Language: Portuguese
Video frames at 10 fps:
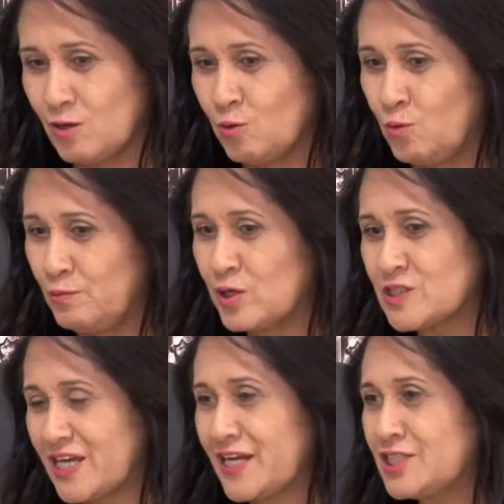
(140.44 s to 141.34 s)
o meu
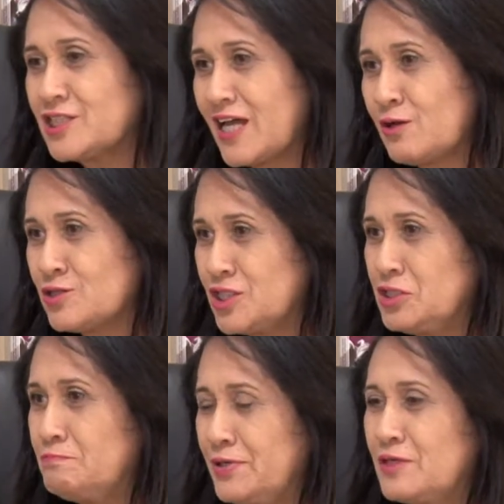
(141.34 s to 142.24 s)
gerente da loja
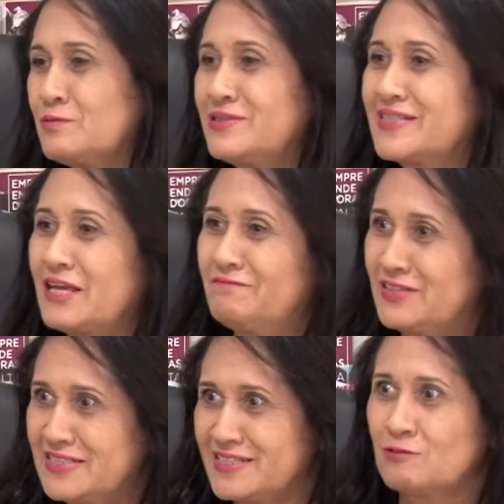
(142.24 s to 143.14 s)
de picos tem
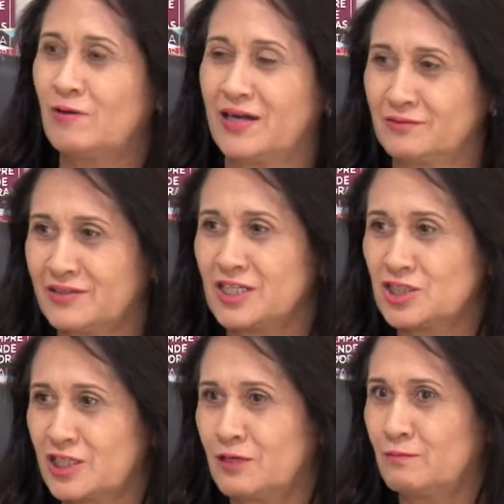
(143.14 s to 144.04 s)
25 anos que
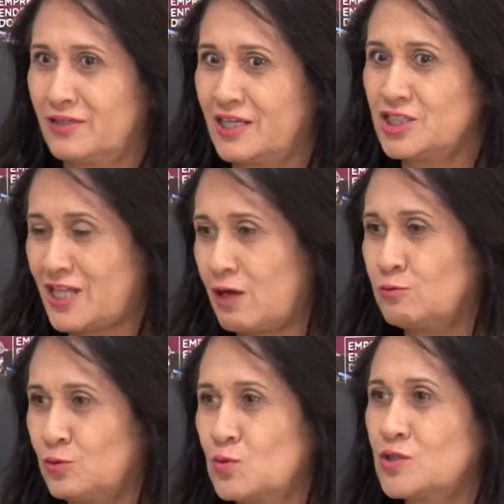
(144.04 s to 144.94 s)
está, que está
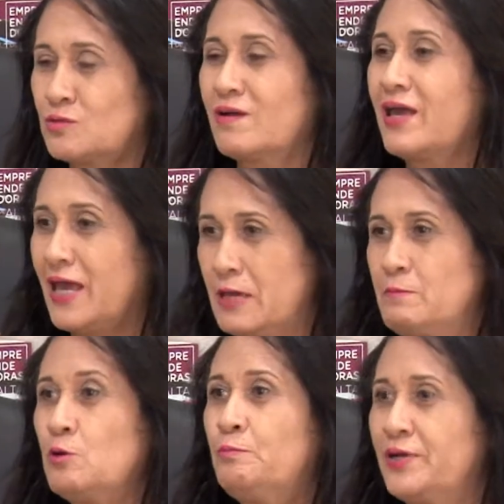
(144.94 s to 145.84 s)
conosco. É
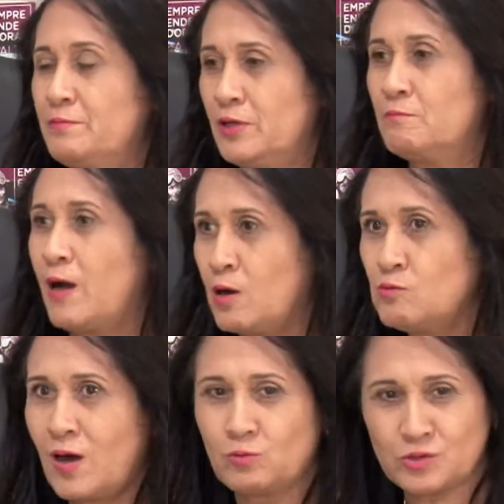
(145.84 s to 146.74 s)
meu primo
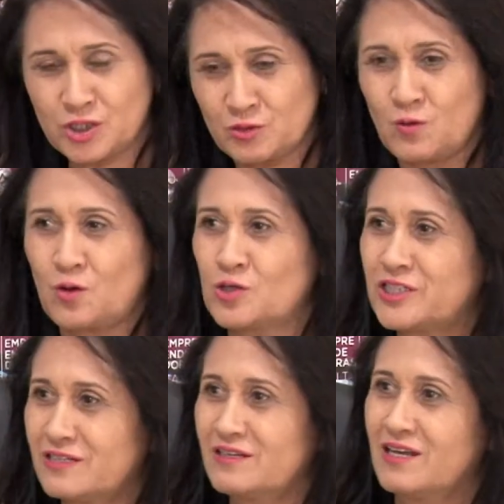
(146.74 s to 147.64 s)
irmão, o Augustinho
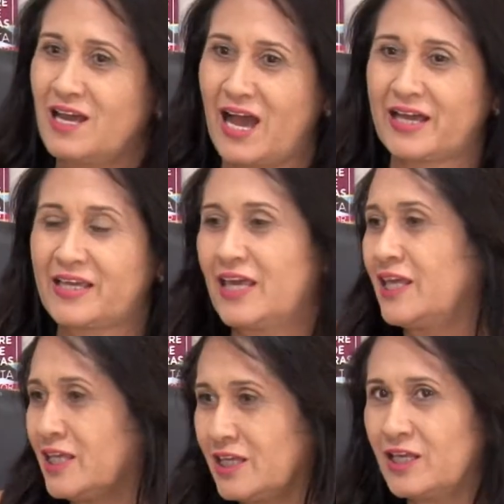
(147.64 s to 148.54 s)
Rocha, a
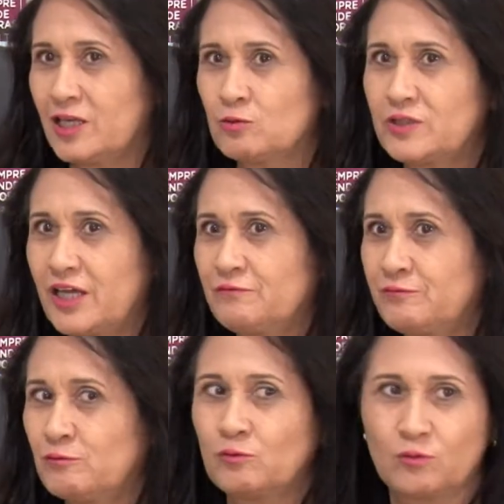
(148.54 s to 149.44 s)
quem eu
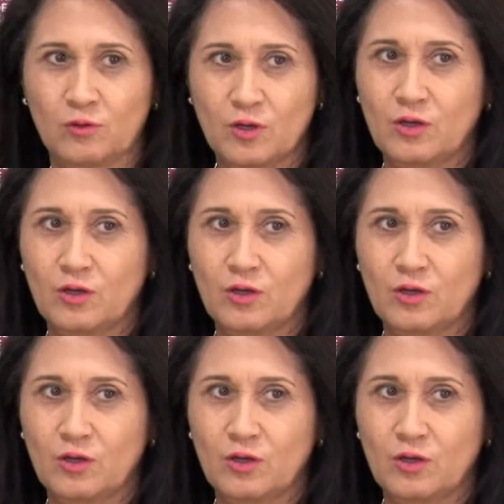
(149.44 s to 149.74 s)
devo